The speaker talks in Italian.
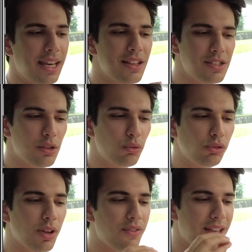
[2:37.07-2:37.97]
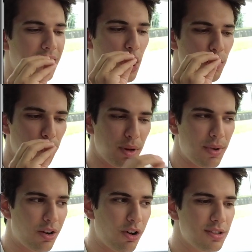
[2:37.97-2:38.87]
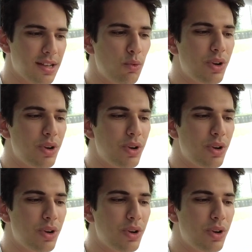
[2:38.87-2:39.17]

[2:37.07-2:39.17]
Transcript: Innanzitutto avete come prima cosa